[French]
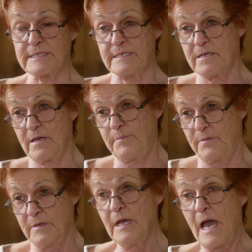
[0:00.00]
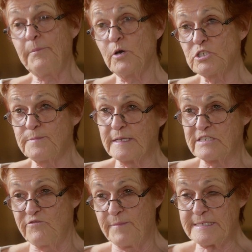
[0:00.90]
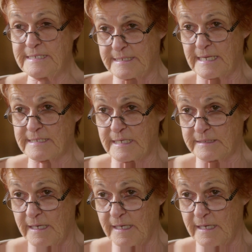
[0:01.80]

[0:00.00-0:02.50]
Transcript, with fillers: c'est approximativement 600 en